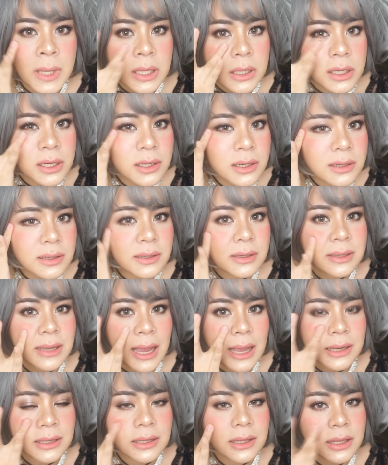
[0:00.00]
คือ
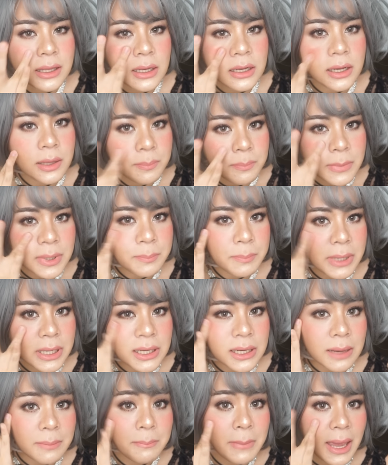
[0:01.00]
การที่ลิปมันเป็น
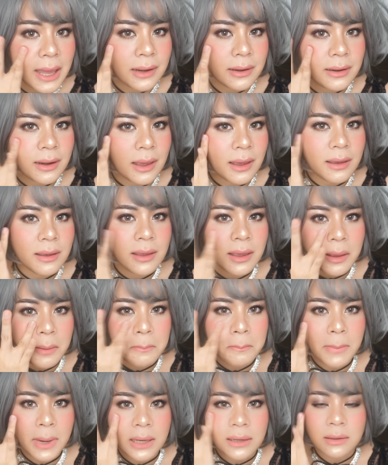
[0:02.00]
เนื้อแมตต์นะ
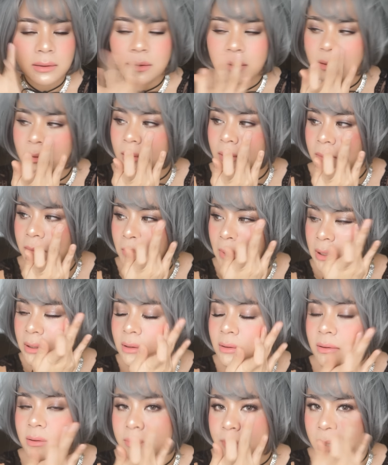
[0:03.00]
มันก็
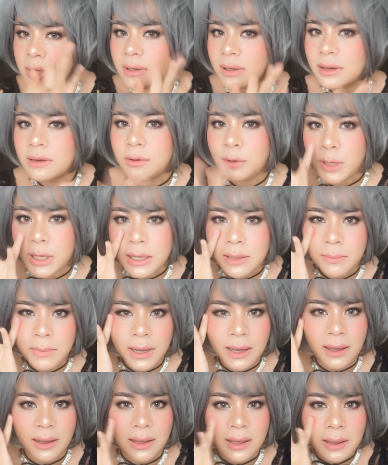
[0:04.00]
คือเป็นเนื้อครีม
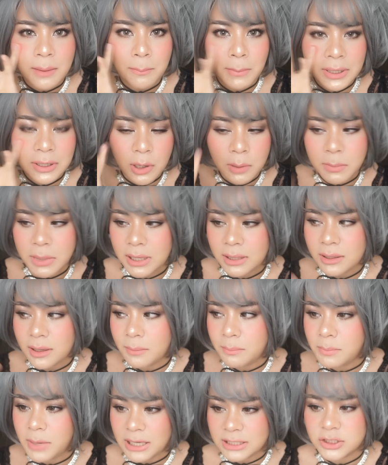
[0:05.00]
ค่ะมันก็เหมือนกั
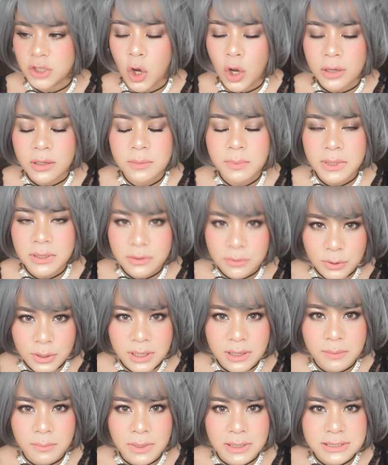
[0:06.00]
บบลัชออนที่เป็นค
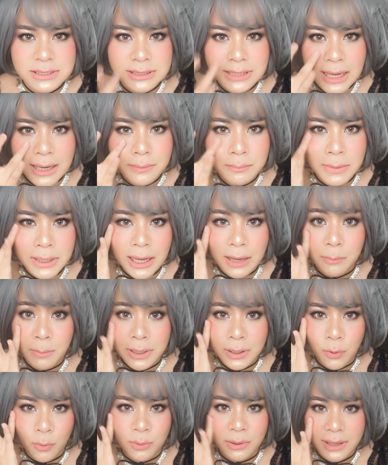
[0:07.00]
รีมฉะนั้นมันเอา
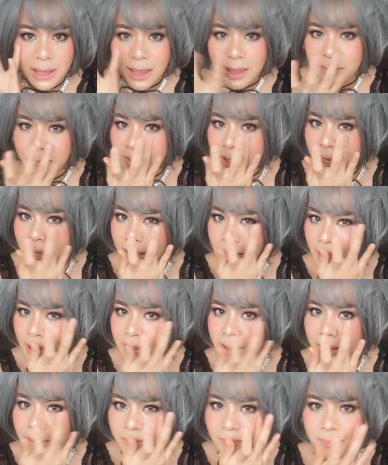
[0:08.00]
มาลงแก้มได้ค่ะ
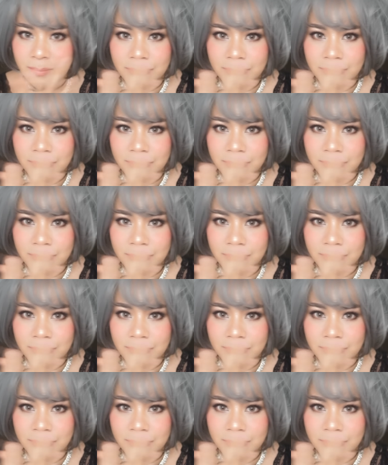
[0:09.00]
เนี่ย